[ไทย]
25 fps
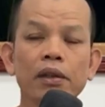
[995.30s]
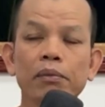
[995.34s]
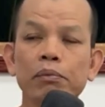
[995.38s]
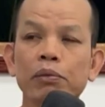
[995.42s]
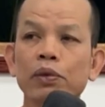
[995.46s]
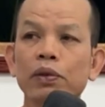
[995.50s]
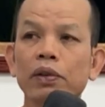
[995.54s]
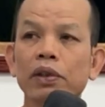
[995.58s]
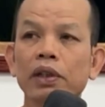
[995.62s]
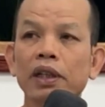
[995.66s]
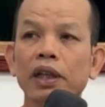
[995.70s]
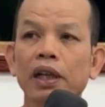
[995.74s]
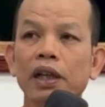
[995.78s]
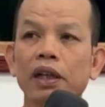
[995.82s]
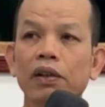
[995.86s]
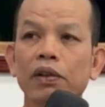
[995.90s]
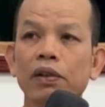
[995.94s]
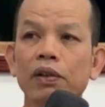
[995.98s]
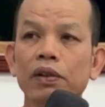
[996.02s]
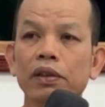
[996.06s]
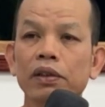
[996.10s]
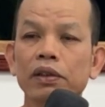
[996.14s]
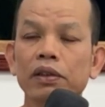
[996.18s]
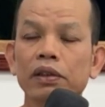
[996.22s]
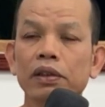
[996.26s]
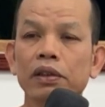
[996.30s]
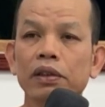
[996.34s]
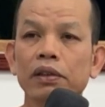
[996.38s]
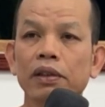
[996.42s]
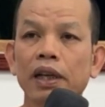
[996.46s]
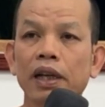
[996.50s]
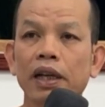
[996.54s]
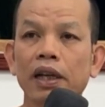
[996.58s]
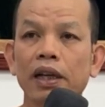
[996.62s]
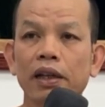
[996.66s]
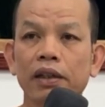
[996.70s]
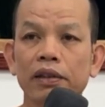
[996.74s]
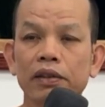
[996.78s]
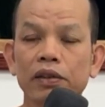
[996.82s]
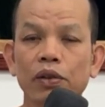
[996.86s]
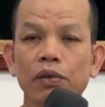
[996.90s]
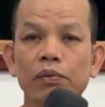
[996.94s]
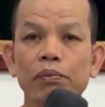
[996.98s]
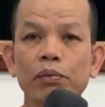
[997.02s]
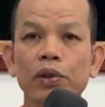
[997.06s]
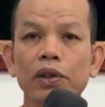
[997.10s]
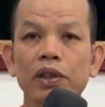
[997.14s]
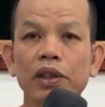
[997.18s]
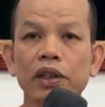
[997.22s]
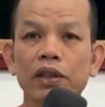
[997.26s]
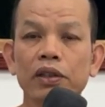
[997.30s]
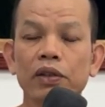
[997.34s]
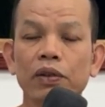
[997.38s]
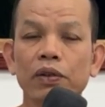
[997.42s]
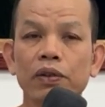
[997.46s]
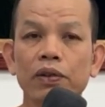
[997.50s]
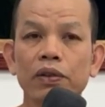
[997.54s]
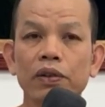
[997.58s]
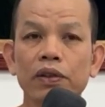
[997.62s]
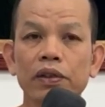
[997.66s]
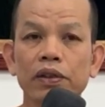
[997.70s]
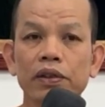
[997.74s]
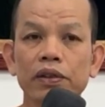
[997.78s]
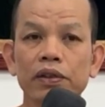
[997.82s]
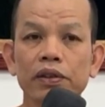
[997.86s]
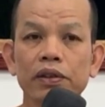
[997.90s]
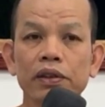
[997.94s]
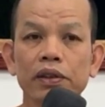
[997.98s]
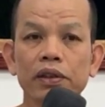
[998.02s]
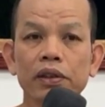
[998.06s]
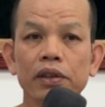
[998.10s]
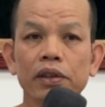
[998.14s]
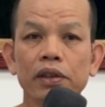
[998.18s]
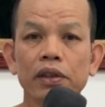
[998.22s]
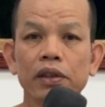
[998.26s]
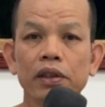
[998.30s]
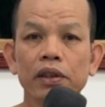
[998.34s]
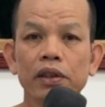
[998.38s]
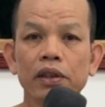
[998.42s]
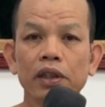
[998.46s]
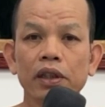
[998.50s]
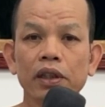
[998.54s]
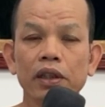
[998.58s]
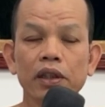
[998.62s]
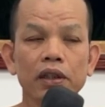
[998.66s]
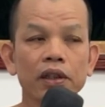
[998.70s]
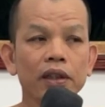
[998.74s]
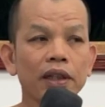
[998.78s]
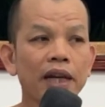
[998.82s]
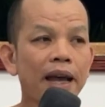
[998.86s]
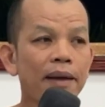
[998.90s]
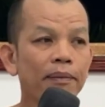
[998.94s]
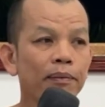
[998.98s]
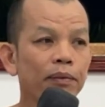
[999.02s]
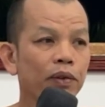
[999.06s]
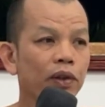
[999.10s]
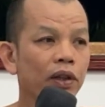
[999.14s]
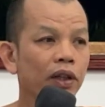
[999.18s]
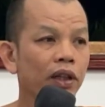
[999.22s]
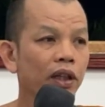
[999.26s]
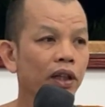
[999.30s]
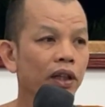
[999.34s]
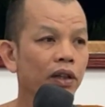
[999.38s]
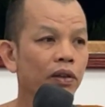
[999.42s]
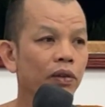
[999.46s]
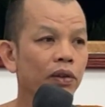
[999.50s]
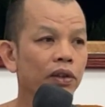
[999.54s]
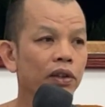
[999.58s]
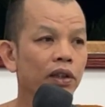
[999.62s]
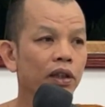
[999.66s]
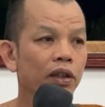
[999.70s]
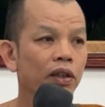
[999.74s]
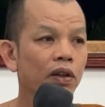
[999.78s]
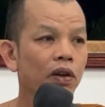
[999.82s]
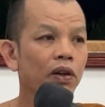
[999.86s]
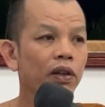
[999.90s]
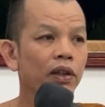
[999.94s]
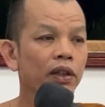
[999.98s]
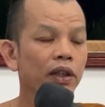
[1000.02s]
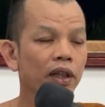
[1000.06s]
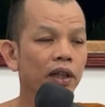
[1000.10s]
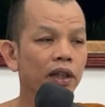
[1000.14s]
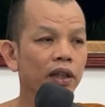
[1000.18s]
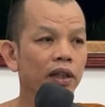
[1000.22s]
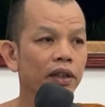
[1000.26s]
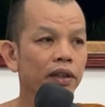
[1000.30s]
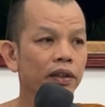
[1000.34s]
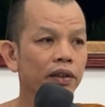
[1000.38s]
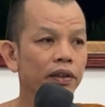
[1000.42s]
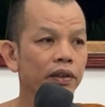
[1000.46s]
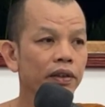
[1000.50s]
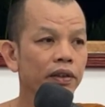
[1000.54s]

จะพูดเรื่องของอสมมติสงนี่ กรรมตัวนี้คนจะต้องเยอะ